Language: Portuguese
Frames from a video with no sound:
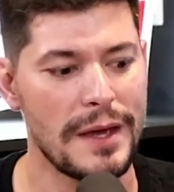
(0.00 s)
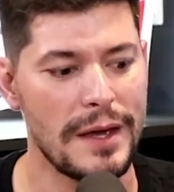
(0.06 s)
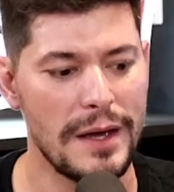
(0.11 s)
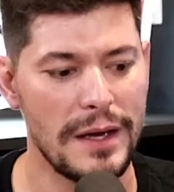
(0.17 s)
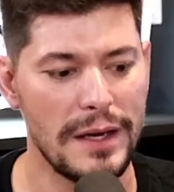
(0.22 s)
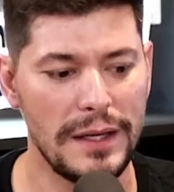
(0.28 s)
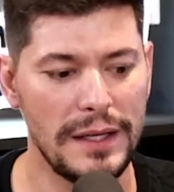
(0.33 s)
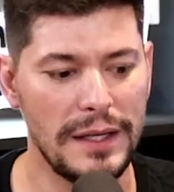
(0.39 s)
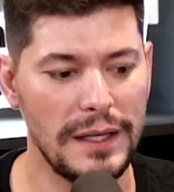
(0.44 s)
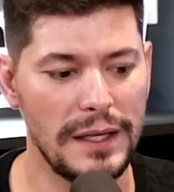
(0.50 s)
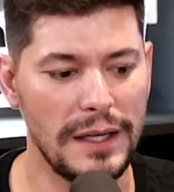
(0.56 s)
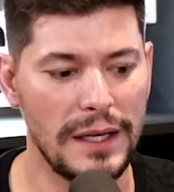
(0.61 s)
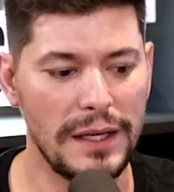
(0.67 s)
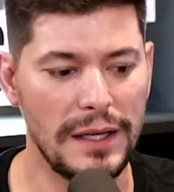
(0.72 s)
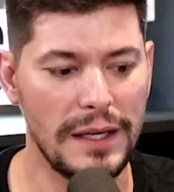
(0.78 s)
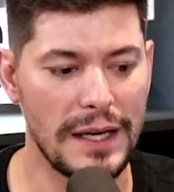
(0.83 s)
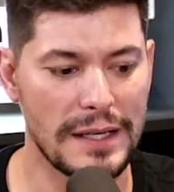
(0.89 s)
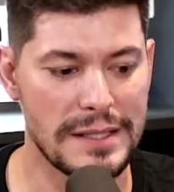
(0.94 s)
E,
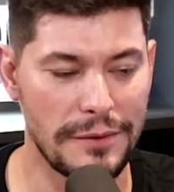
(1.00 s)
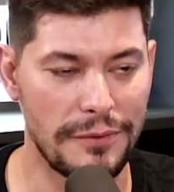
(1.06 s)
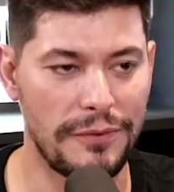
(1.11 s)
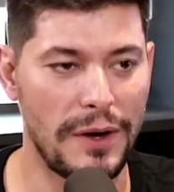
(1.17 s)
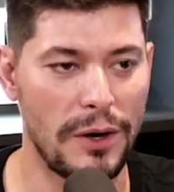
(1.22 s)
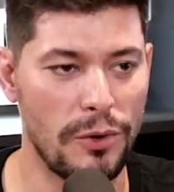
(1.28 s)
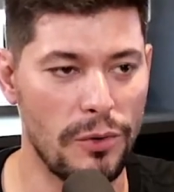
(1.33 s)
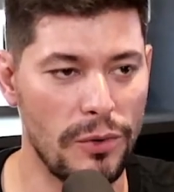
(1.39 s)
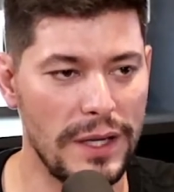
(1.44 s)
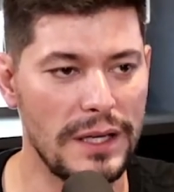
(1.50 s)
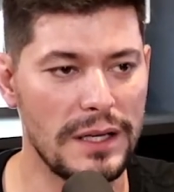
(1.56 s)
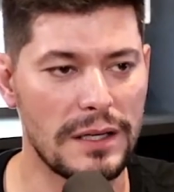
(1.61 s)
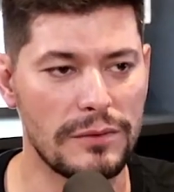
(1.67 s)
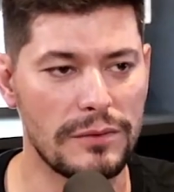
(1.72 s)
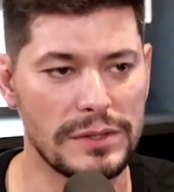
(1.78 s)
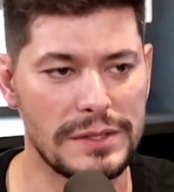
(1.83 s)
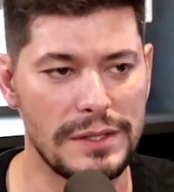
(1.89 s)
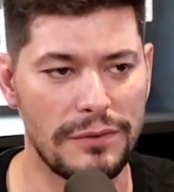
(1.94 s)
e, essa fagulhinha que
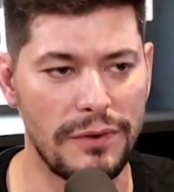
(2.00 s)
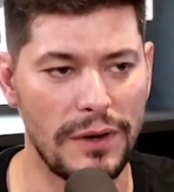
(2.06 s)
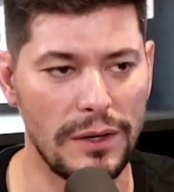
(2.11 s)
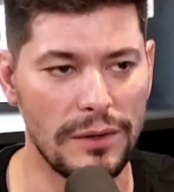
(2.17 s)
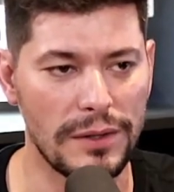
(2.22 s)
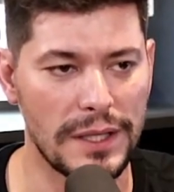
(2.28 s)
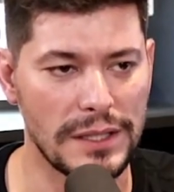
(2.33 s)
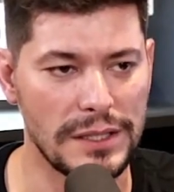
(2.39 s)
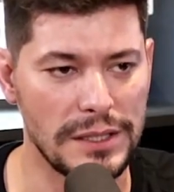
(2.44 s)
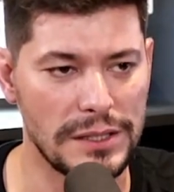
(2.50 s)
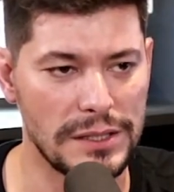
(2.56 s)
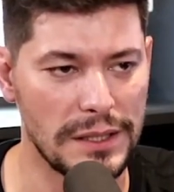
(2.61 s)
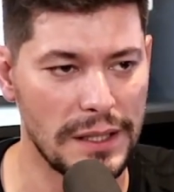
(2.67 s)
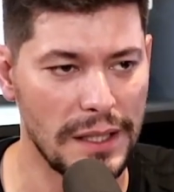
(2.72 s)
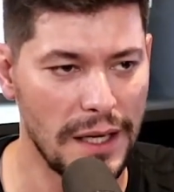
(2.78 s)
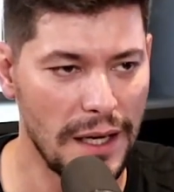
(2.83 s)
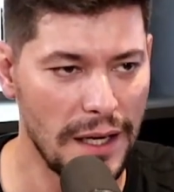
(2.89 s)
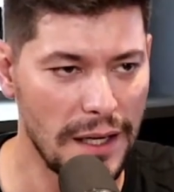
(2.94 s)
você falou que a gente
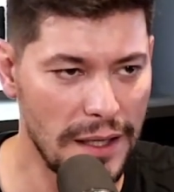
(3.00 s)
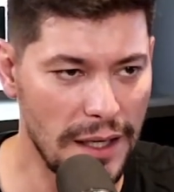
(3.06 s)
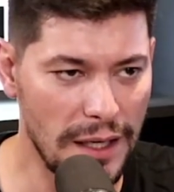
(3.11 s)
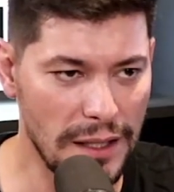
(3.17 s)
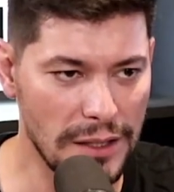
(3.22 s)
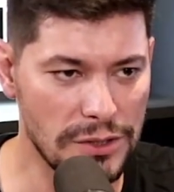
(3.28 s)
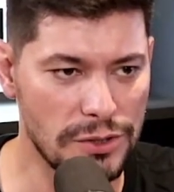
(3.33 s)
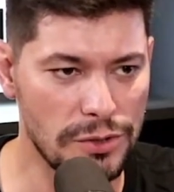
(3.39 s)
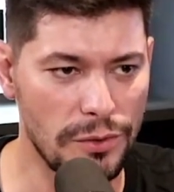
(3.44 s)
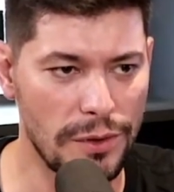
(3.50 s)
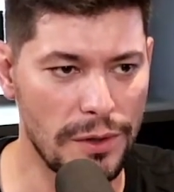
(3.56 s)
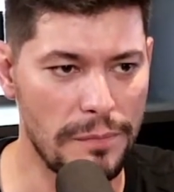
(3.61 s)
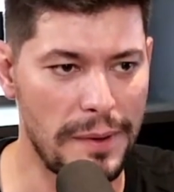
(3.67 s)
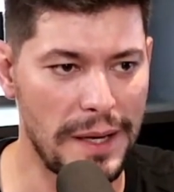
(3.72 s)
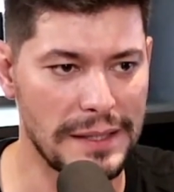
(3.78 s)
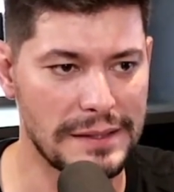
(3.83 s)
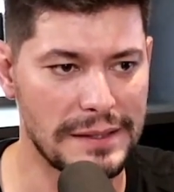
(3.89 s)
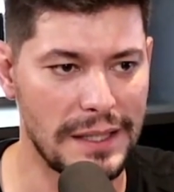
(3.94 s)
né, lançou ano
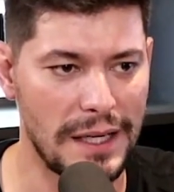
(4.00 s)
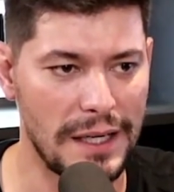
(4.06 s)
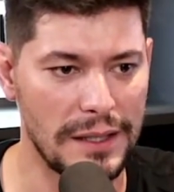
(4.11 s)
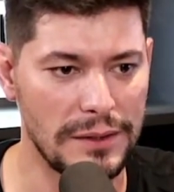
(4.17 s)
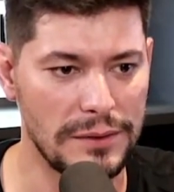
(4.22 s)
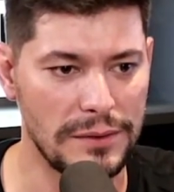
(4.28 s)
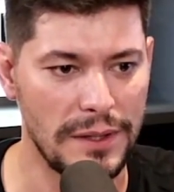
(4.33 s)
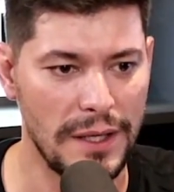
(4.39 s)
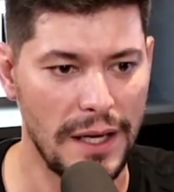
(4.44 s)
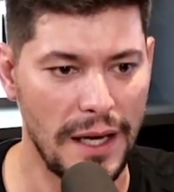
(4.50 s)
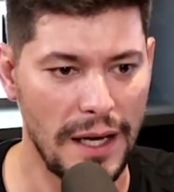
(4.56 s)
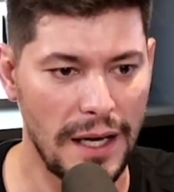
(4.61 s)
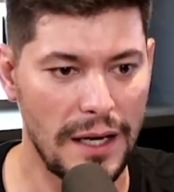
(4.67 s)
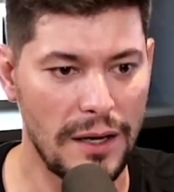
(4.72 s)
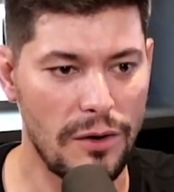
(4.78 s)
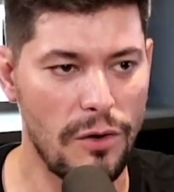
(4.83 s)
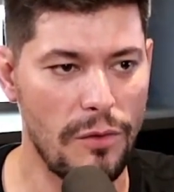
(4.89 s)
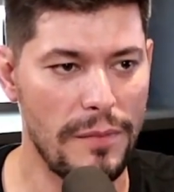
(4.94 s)
passado,
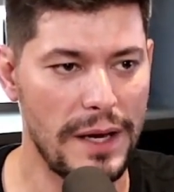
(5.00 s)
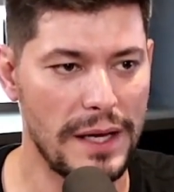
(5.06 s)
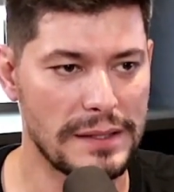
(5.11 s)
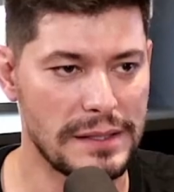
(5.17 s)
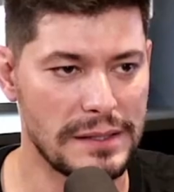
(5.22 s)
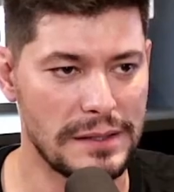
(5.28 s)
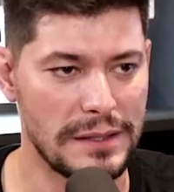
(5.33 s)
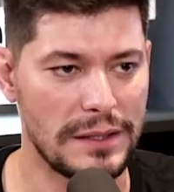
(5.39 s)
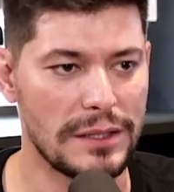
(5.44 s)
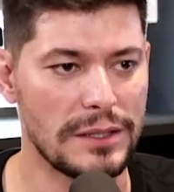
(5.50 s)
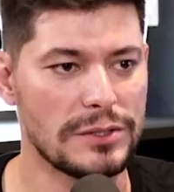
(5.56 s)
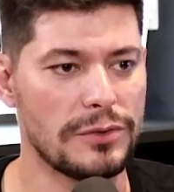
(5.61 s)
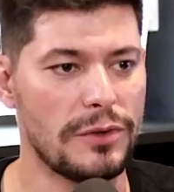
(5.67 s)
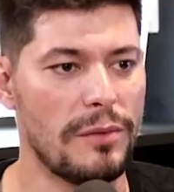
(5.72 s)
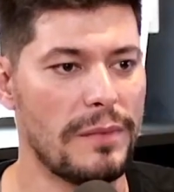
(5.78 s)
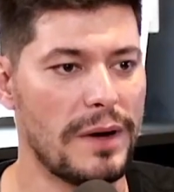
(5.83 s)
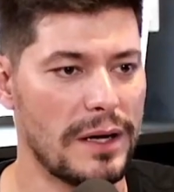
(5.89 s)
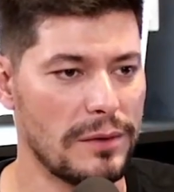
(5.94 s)
ela começa a se
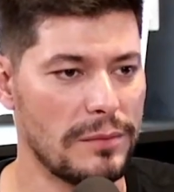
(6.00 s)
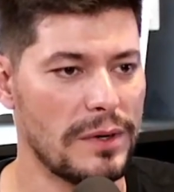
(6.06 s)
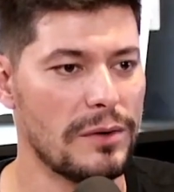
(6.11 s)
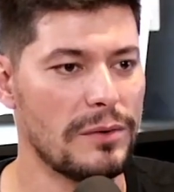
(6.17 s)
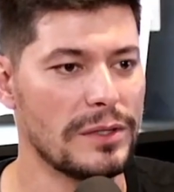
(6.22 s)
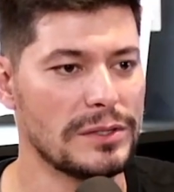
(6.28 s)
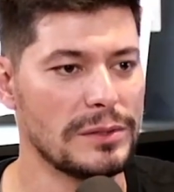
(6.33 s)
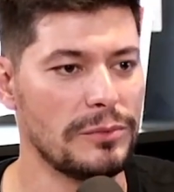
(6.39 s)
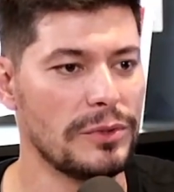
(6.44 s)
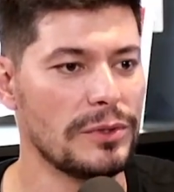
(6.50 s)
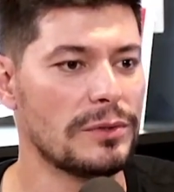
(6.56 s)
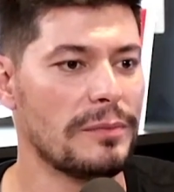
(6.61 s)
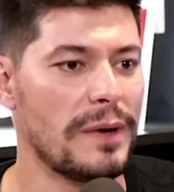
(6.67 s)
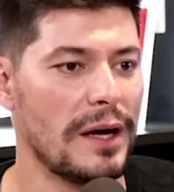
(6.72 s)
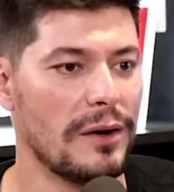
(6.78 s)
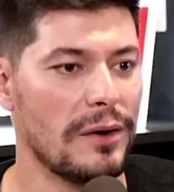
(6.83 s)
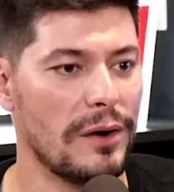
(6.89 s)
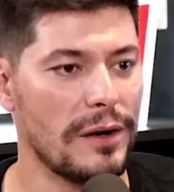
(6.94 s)
transformar numa coisa muito
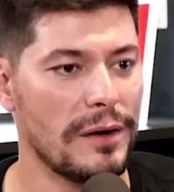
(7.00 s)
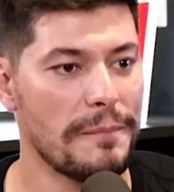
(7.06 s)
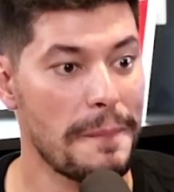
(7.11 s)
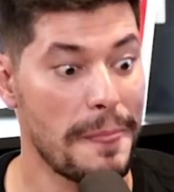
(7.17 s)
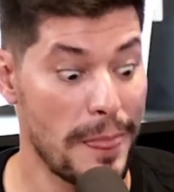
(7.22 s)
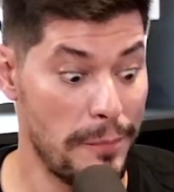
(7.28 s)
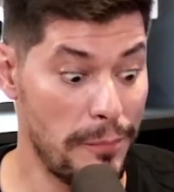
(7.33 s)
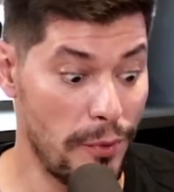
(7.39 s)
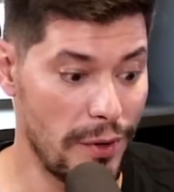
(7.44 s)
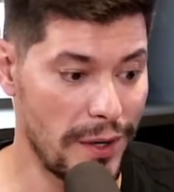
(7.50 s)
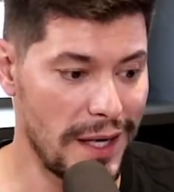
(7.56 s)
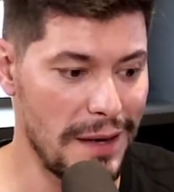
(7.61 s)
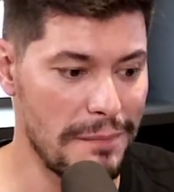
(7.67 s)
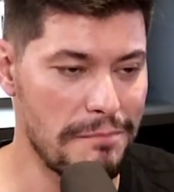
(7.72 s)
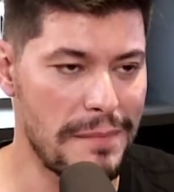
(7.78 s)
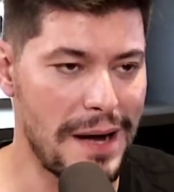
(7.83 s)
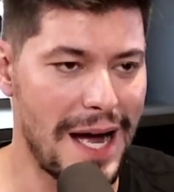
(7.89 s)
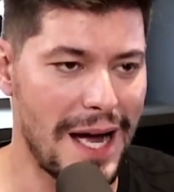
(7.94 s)
maior, porque
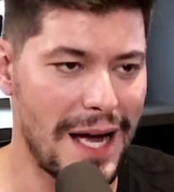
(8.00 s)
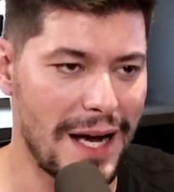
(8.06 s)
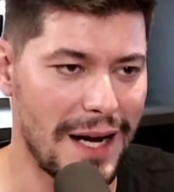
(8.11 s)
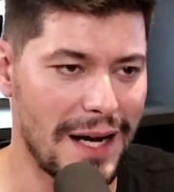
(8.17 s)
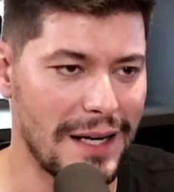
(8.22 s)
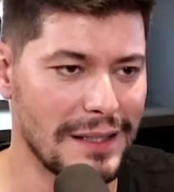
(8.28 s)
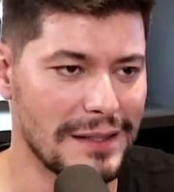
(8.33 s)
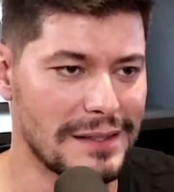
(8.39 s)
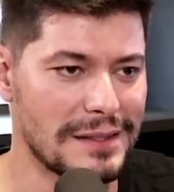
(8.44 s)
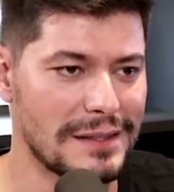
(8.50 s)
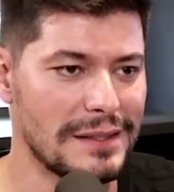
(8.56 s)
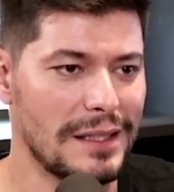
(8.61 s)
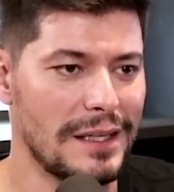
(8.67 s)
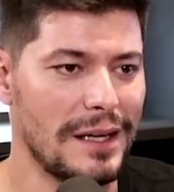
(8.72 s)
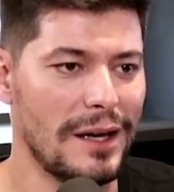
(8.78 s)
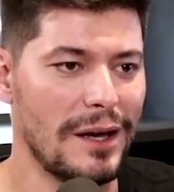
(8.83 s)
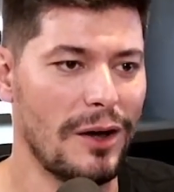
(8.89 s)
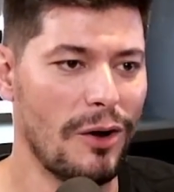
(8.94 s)
marcas
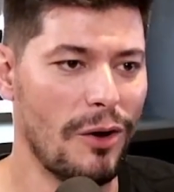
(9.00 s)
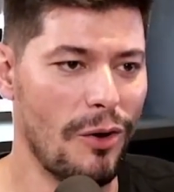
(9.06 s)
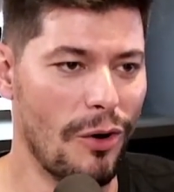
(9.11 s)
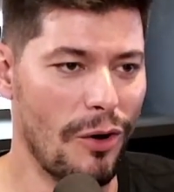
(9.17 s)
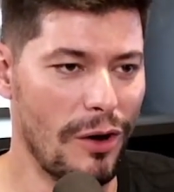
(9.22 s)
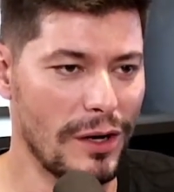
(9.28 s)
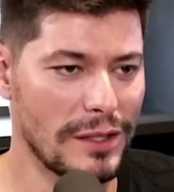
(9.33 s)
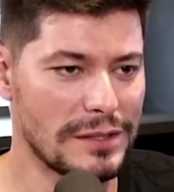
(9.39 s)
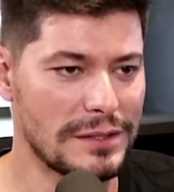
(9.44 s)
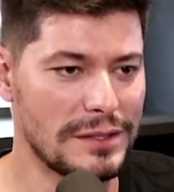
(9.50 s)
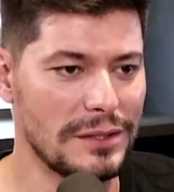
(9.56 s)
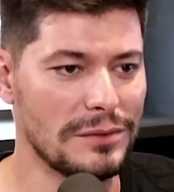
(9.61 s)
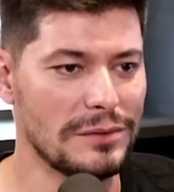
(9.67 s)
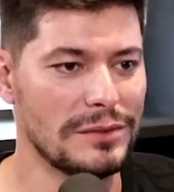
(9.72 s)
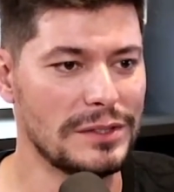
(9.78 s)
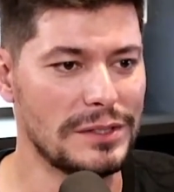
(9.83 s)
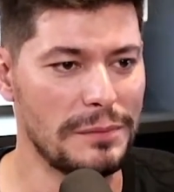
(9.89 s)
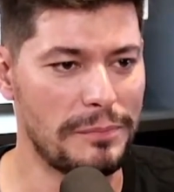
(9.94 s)

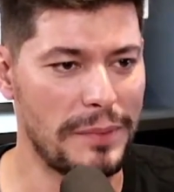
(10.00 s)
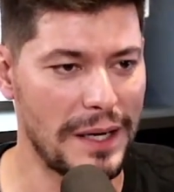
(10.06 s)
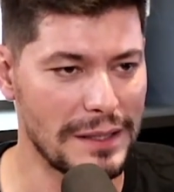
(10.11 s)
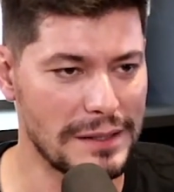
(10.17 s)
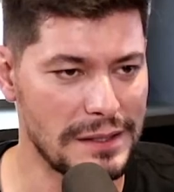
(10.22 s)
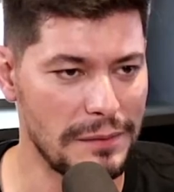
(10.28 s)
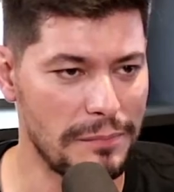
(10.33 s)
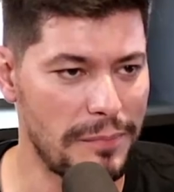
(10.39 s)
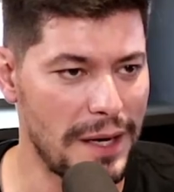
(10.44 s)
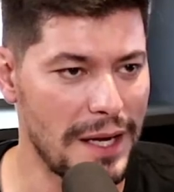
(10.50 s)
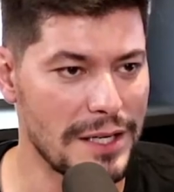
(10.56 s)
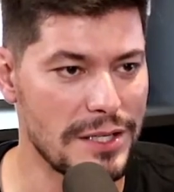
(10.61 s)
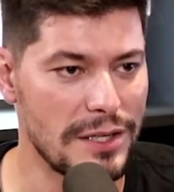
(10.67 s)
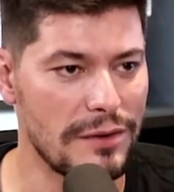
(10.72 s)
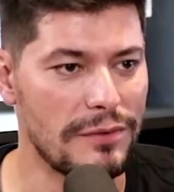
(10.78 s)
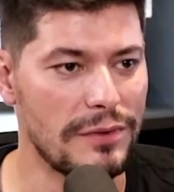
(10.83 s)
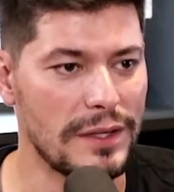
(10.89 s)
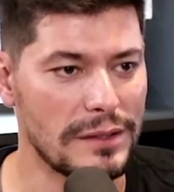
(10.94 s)
gostam de participar de
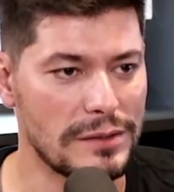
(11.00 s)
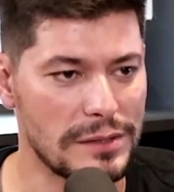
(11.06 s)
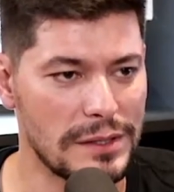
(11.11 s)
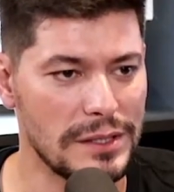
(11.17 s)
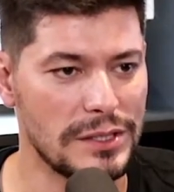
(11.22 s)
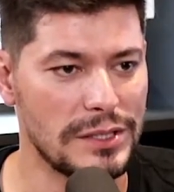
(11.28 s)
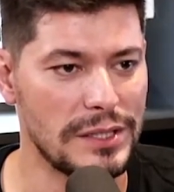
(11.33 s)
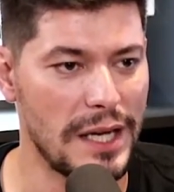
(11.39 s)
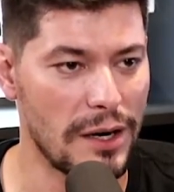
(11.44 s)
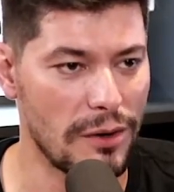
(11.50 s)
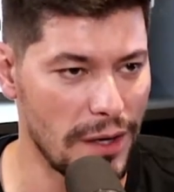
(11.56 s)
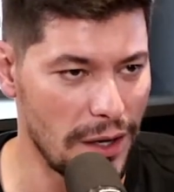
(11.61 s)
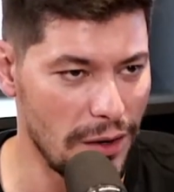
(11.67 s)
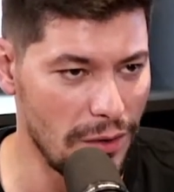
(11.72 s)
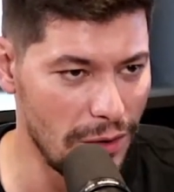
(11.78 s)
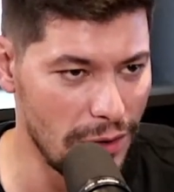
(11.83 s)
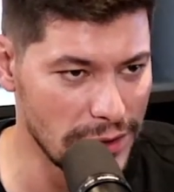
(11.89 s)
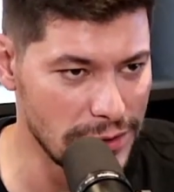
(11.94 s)
eventos que geram
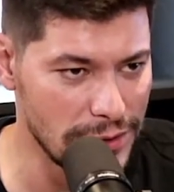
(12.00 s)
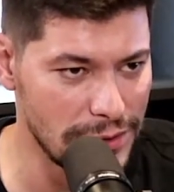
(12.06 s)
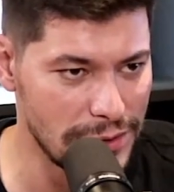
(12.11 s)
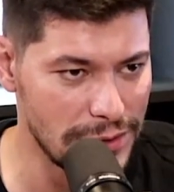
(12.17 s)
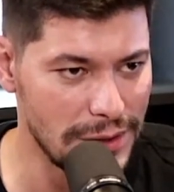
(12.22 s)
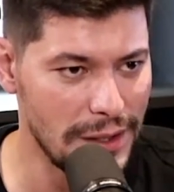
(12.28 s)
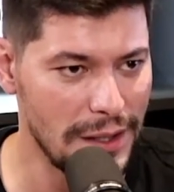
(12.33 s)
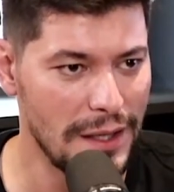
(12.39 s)
negócios.